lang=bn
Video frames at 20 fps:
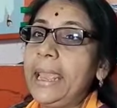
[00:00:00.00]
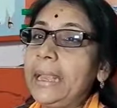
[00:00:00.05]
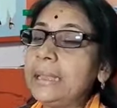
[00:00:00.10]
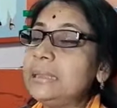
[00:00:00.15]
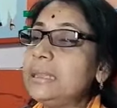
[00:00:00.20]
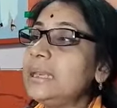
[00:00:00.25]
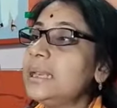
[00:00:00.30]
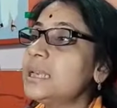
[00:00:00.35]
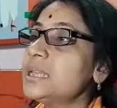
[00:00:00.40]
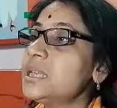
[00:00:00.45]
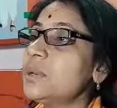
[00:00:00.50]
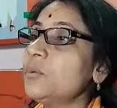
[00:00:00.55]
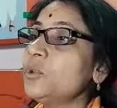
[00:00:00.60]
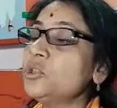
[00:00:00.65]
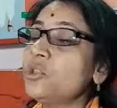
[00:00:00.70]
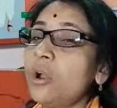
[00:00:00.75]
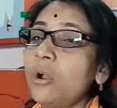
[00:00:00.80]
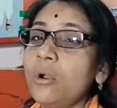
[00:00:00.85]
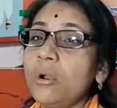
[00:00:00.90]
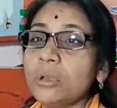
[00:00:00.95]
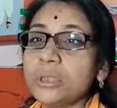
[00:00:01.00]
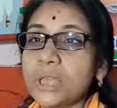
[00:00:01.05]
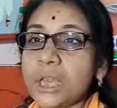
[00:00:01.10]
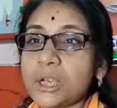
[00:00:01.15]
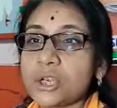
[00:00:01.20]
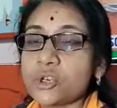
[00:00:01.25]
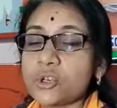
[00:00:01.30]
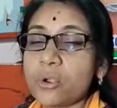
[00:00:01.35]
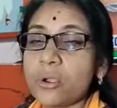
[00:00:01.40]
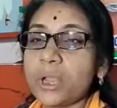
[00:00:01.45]
একদিকে যেমন
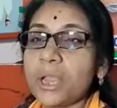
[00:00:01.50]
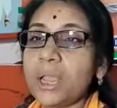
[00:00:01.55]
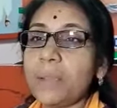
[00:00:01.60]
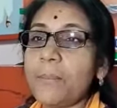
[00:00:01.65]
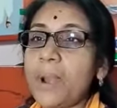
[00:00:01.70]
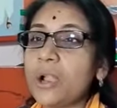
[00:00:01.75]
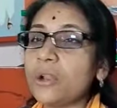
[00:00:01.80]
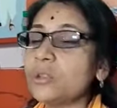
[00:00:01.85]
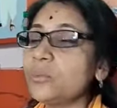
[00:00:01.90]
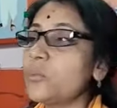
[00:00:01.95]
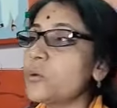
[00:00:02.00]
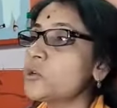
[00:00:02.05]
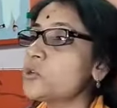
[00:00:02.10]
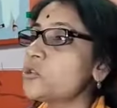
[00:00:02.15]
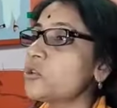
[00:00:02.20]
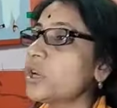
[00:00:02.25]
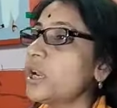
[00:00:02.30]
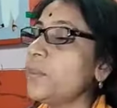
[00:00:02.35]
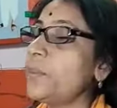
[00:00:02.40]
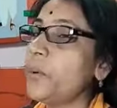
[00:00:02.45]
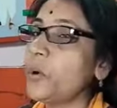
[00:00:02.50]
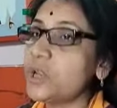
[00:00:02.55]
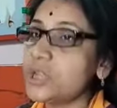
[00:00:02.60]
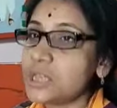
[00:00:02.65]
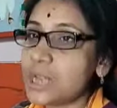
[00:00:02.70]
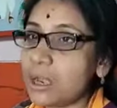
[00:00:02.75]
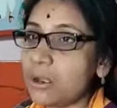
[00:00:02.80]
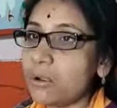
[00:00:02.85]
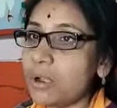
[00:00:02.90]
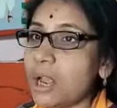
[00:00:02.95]
দক্ষতার সঙ্গে ভারতবর্ষকে
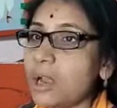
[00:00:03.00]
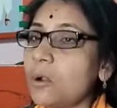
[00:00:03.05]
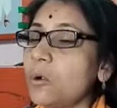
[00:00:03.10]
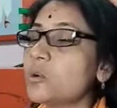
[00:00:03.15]
পরিচালনা